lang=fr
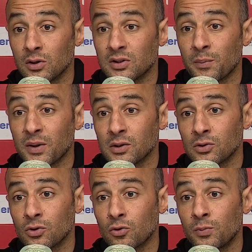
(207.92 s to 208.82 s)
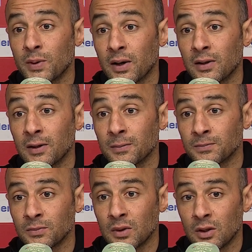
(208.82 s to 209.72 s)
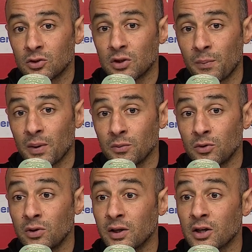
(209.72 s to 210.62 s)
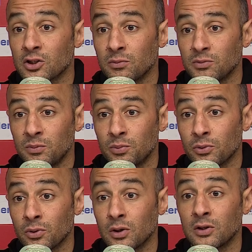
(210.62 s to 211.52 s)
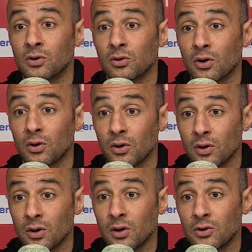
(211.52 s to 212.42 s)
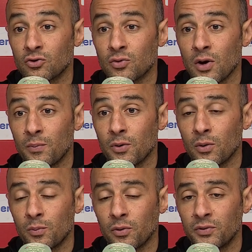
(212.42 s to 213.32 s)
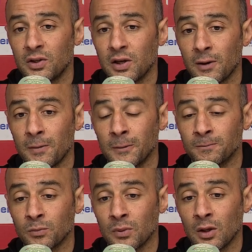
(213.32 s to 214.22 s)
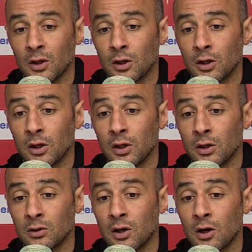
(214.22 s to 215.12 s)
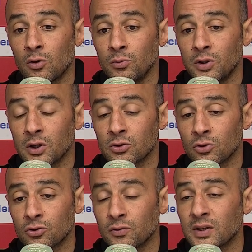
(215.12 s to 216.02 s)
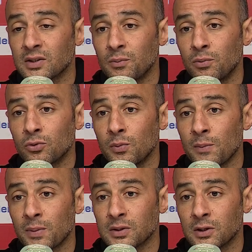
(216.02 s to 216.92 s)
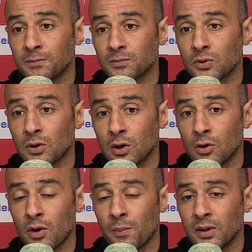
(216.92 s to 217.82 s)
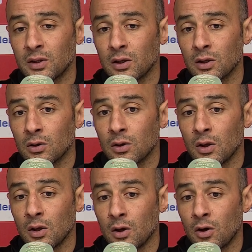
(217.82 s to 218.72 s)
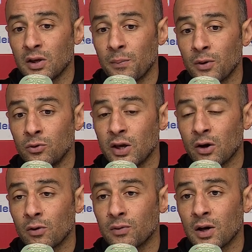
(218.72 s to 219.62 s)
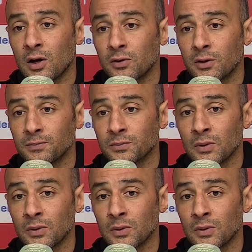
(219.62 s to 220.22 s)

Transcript: sa présence sur coup de pied arrêté ce qui a permis de dégager un petit peu les autres euh, joueurs pour, pour finir. Et dans la communication, je trouve que ça s'est plutôt bien passé. Euh, on n'a pas été, euh, il n'y a pas eu d'erreur flagrante.